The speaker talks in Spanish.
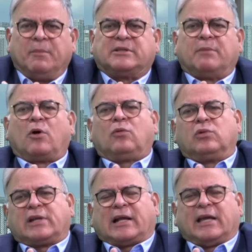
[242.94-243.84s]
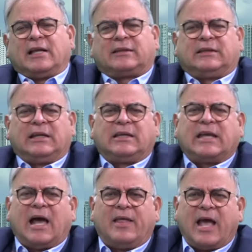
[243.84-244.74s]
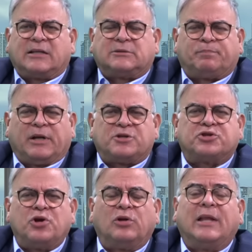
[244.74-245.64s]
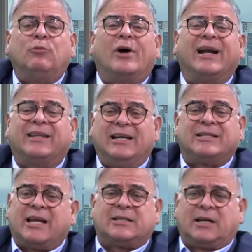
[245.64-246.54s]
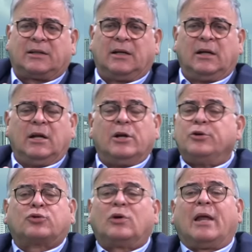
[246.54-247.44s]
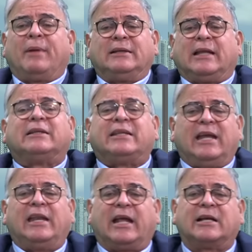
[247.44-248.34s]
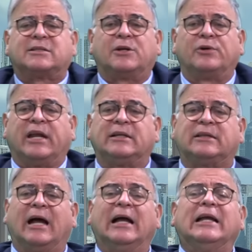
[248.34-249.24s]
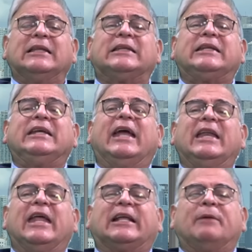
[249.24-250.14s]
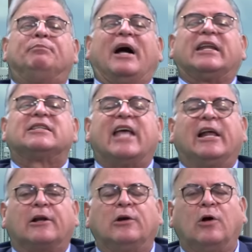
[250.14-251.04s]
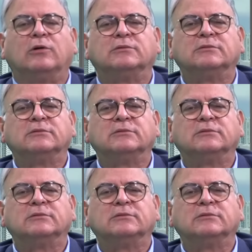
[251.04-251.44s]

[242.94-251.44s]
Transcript: a mí se me ocurre aquella trillada expresión, la mujer del César no solamente tiene que ser honesta, tiene que parecerlo.